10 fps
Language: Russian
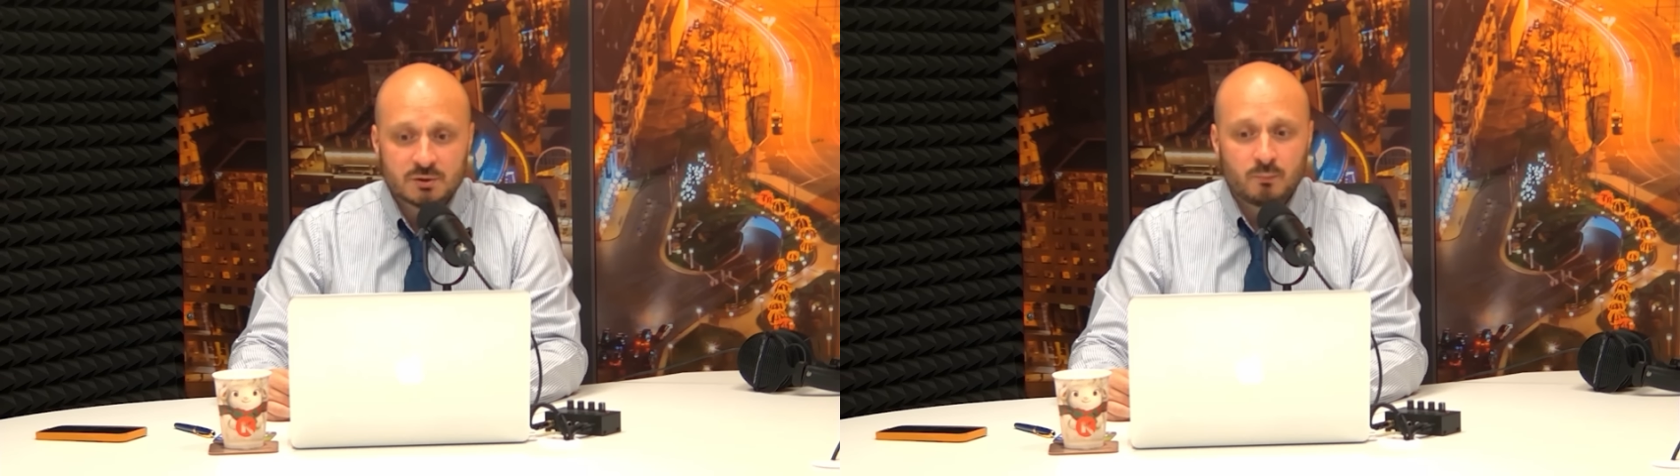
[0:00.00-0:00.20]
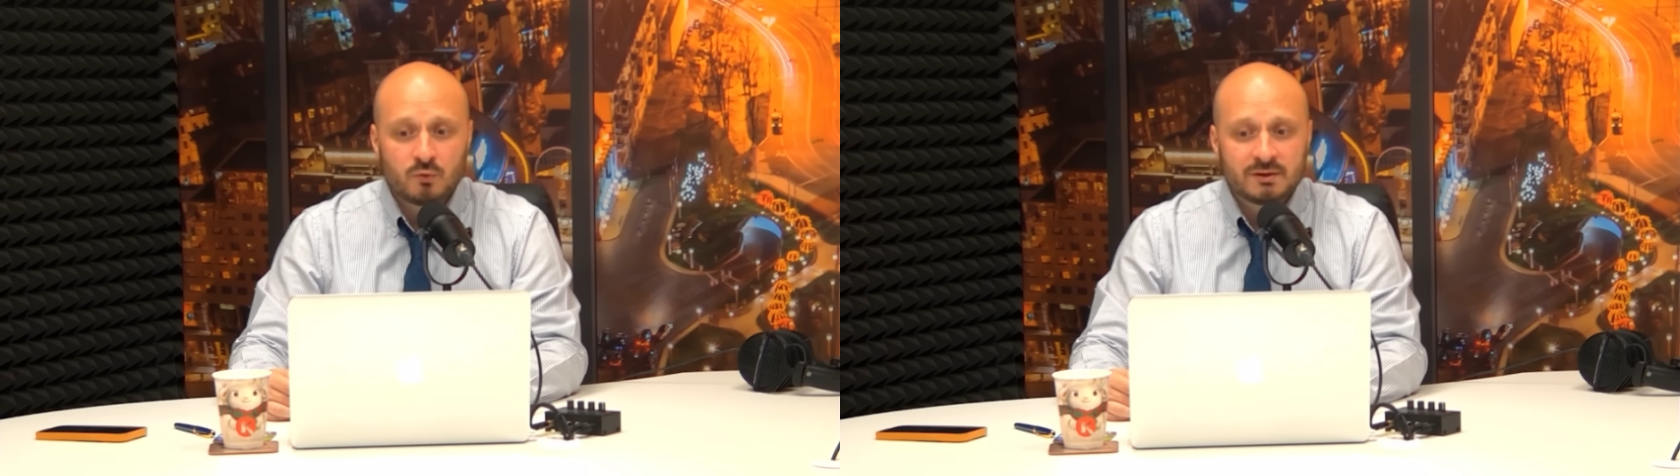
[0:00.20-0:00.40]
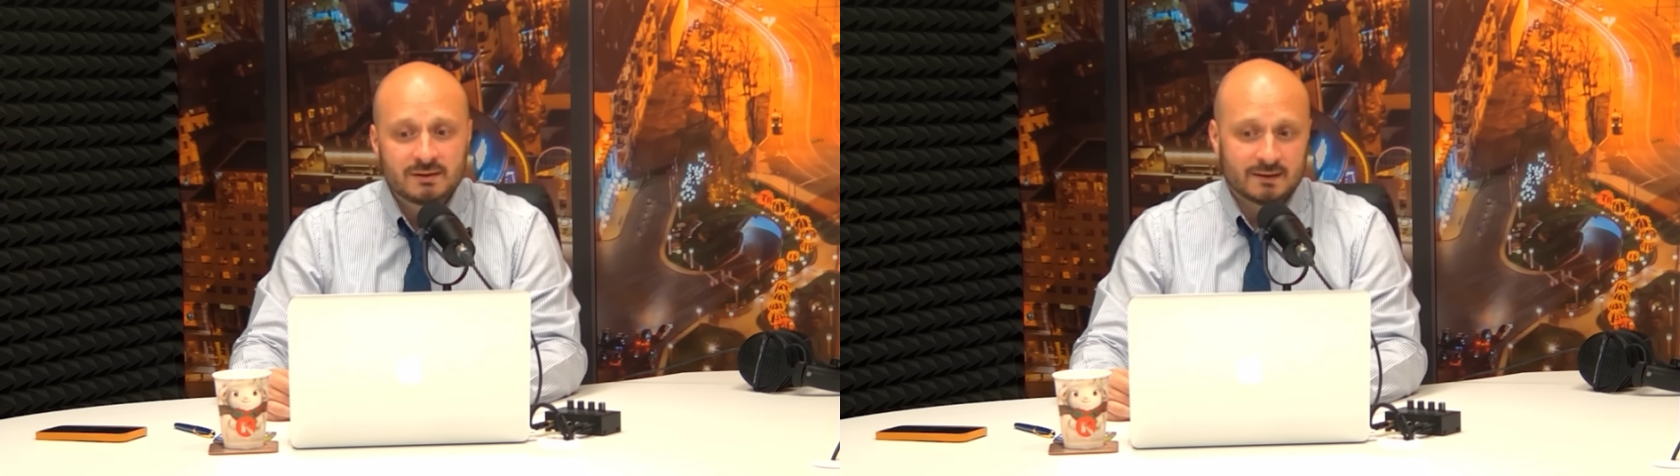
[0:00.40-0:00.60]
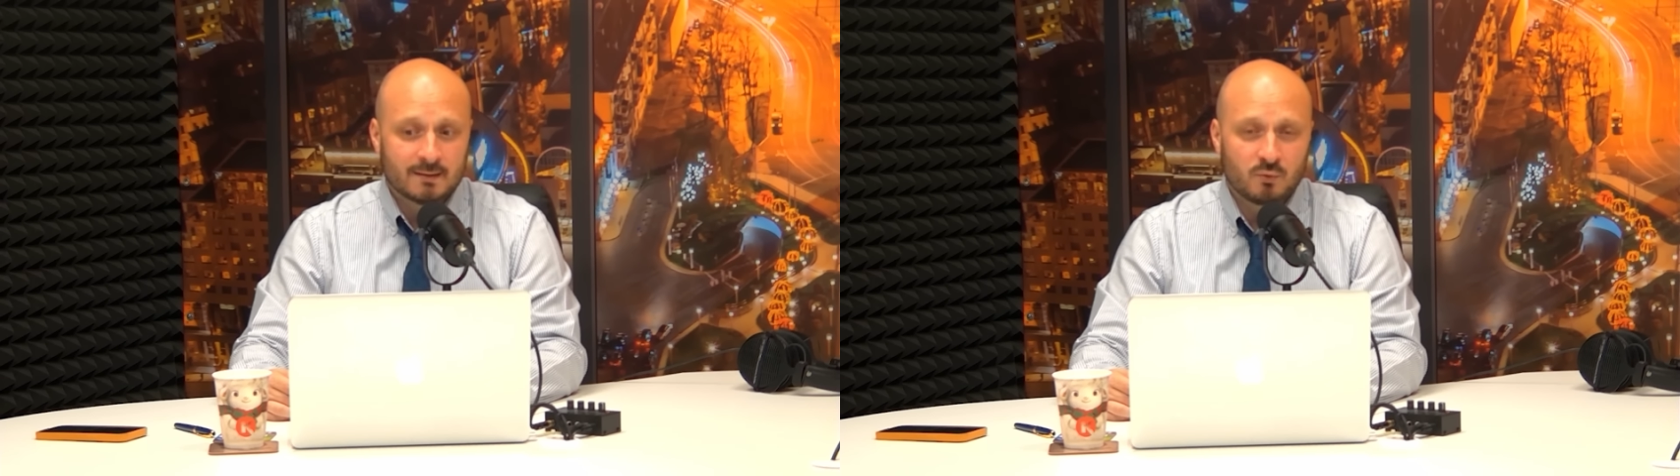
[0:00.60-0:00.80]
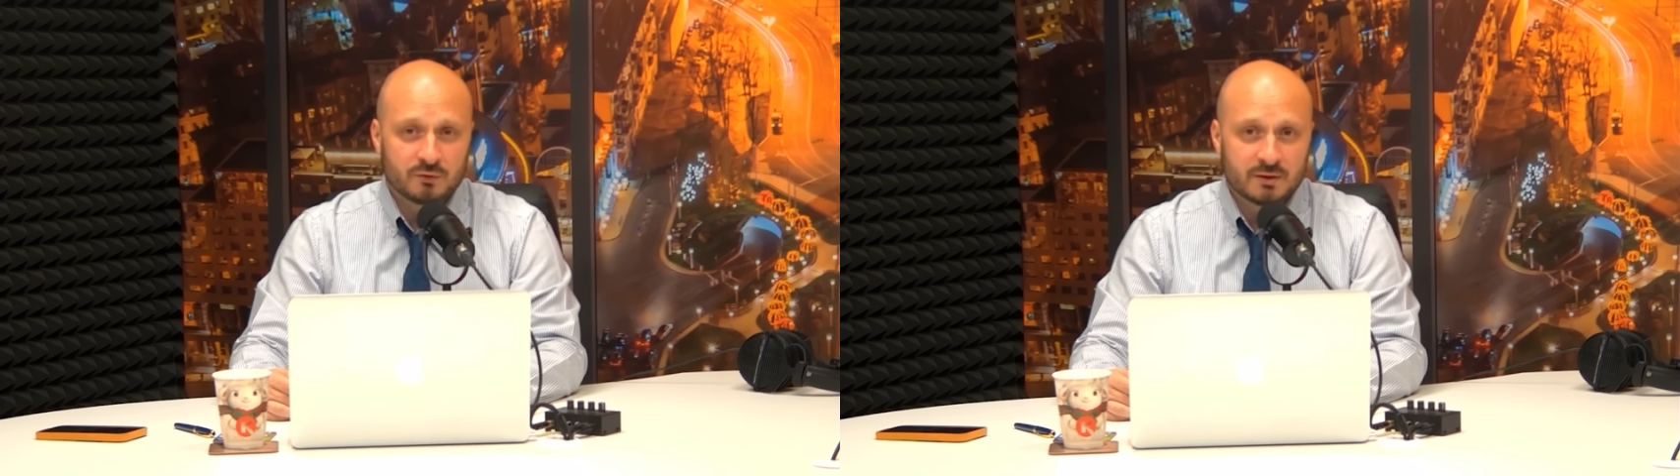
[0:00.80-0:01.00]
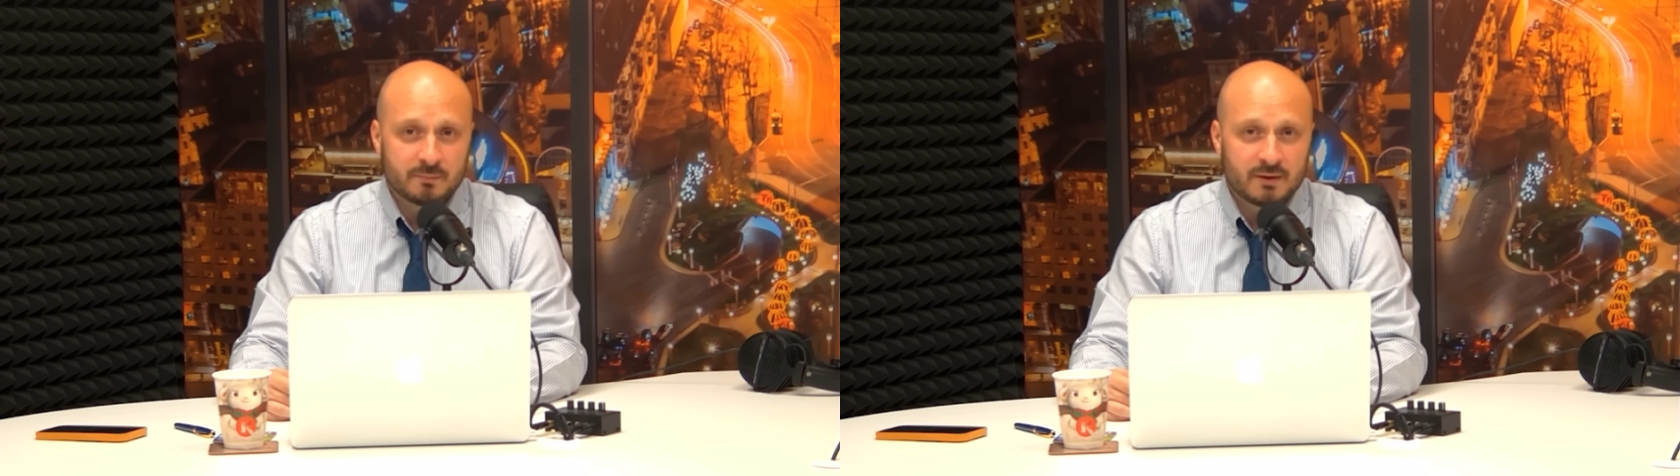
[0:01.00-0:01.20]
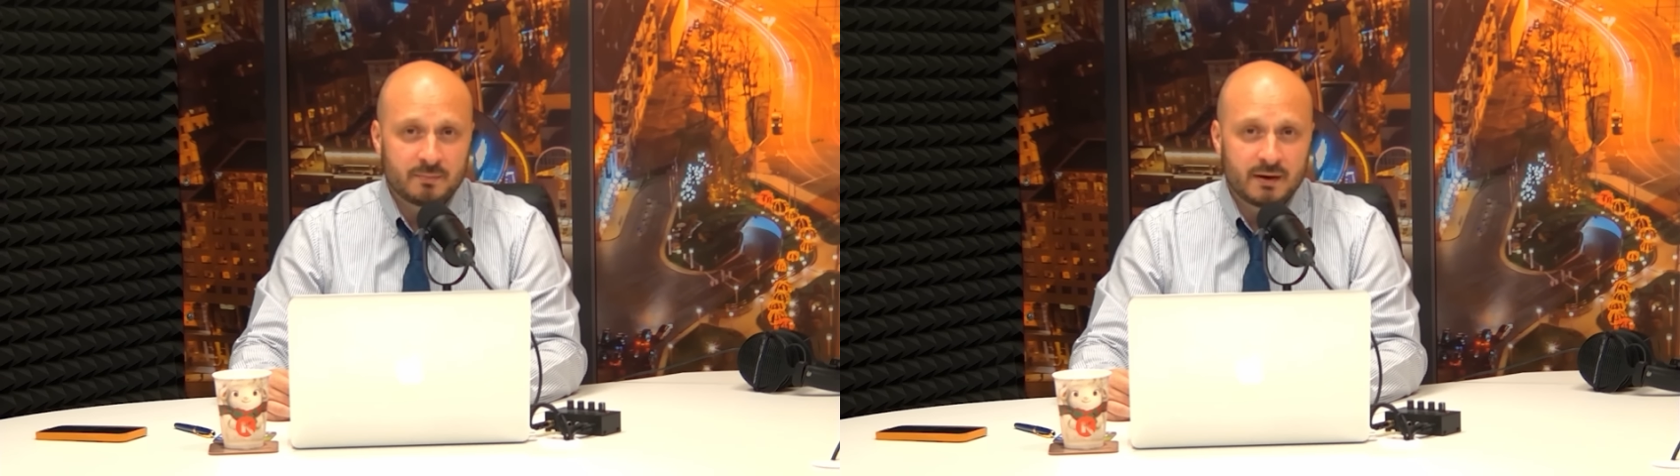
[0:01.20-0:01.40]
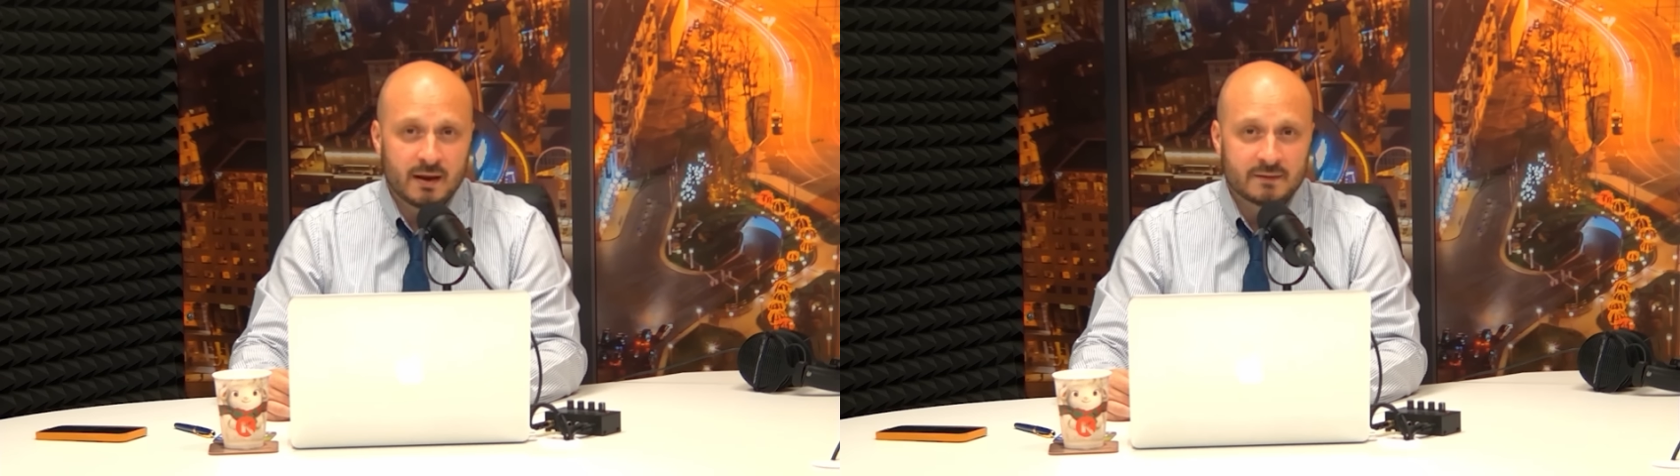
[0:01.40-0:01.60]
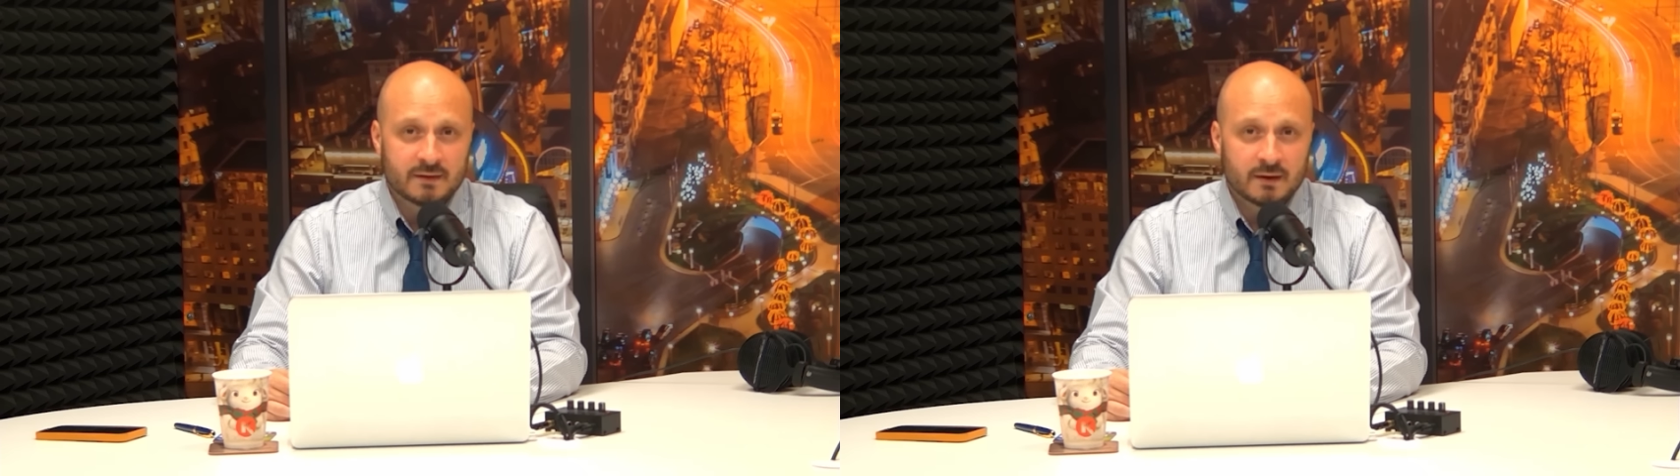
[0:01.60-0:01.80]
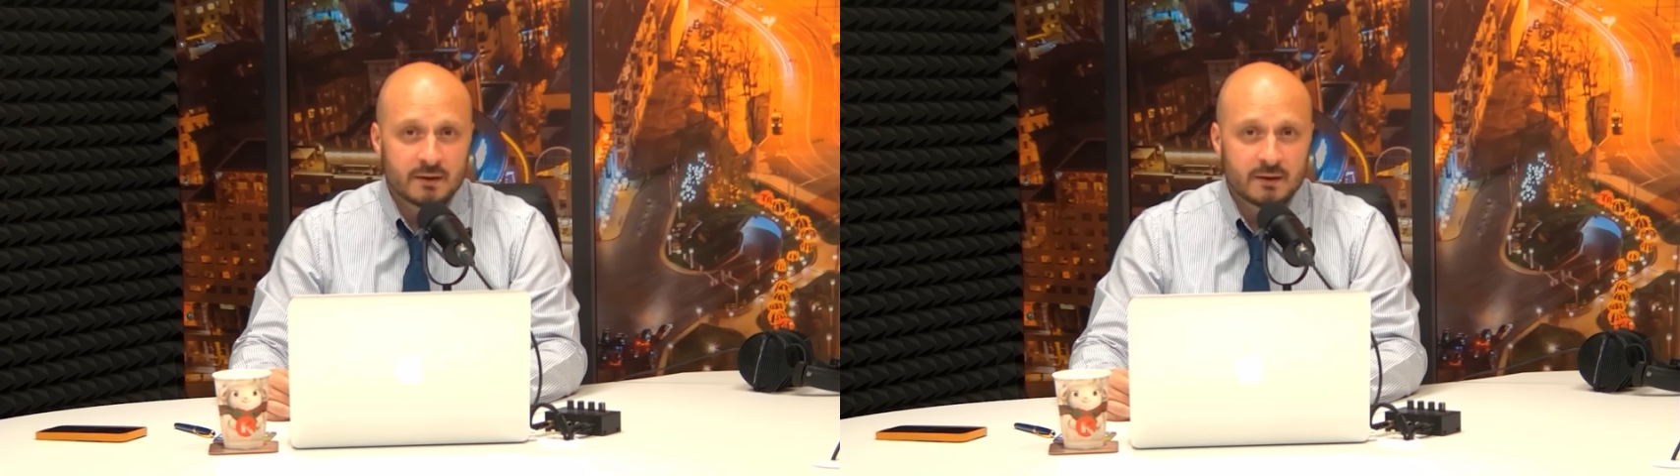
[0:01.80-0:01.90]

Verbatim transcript: будет ли работать предприятие